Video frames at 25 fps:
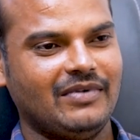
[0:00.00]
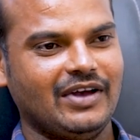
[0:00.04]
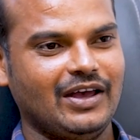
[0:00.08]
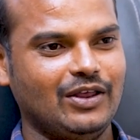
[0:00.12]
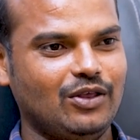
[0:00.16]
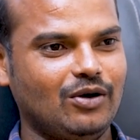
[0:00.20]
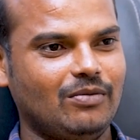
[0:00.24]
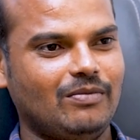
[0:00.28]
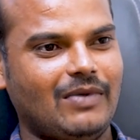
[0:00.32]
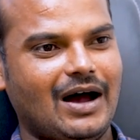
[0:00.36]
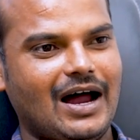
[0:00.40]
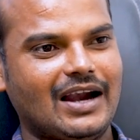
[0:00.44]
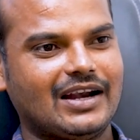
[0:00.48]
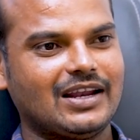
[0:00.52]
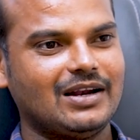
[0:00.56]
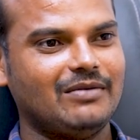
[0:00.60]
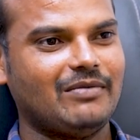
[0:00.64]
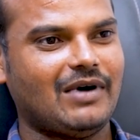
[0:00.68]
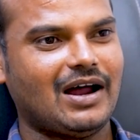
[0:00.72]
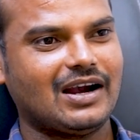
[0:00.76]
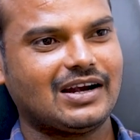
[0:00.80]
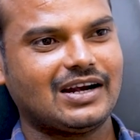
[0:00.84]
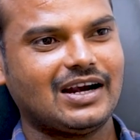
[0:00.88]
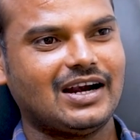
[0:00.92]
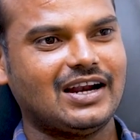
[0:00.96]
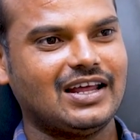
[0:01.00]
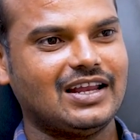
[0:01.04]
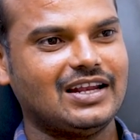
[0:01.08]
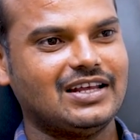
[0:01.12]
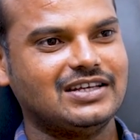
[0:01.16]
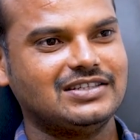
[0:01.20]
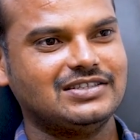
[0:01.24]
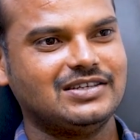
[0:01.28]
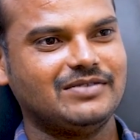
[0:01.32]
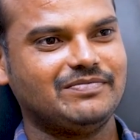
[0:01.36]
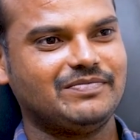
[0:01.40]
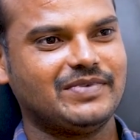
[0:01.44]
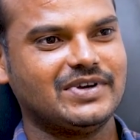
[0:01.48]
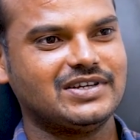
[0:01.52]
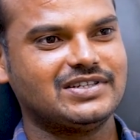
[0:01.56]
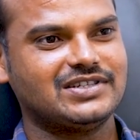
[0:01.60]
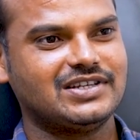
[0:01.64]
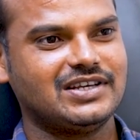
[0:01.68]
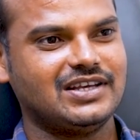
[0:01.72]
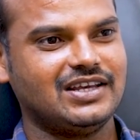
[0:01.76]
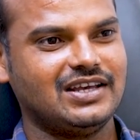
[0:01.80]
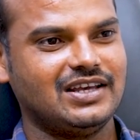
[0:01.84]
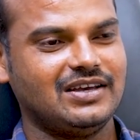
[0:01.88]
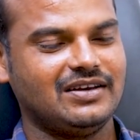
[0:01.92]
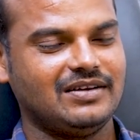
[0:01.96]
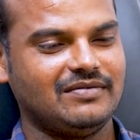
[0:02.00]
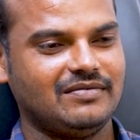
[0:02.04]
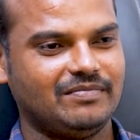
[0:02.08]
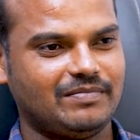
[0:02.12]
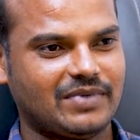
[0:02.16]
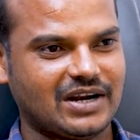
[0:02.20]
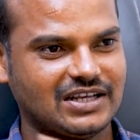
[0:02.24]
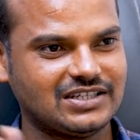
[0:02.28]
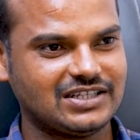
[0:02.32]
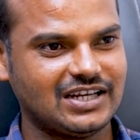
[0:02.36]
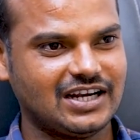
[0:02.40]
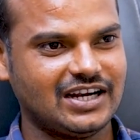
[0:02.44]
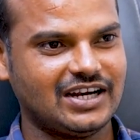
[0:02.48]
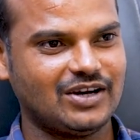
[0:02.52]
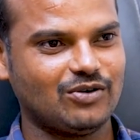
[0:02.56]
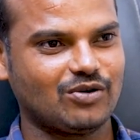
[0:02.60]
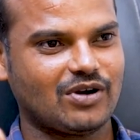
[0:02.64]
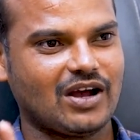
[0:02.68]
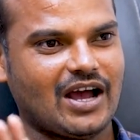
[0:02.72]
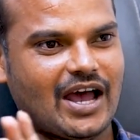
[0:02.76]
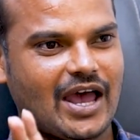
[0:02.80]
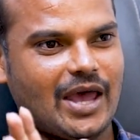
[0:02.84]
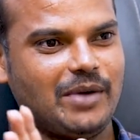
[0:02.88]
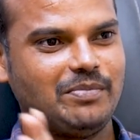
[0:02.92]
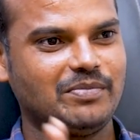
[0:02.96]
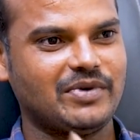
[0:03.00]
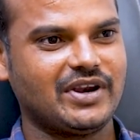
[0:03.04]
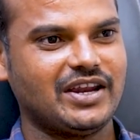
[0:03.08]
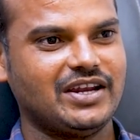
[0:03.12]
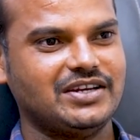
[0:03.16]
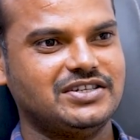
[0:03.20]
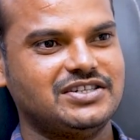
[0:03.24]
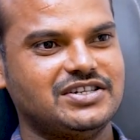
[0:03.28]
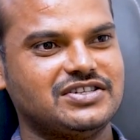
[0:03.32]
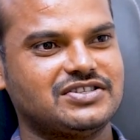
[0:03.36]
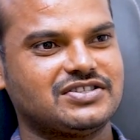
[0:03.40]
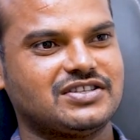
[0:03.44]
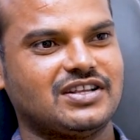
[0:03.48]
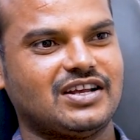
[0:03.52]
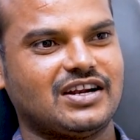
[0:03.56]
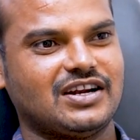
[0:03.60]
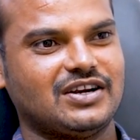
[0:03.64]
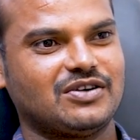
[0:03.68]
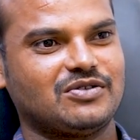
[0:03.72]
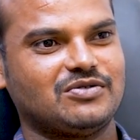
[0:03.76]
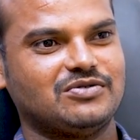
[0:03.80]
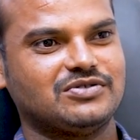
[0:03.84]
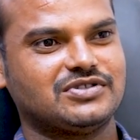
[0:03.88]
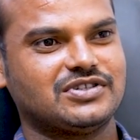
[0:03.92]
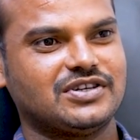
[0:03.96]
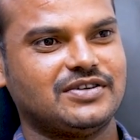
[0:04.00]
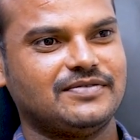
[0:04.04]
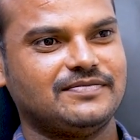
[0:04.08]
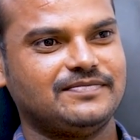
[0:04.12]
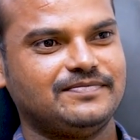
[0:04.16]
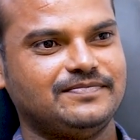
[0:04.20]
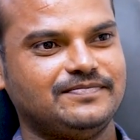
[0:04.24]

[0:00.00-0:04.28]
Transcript: ఏదో మాటలు మాట్లాడాలని చెప్పేసి ప్రజలను ఒక హైప్ క్రియేట్ చేస్తున్నారు అనుకోవచ్చు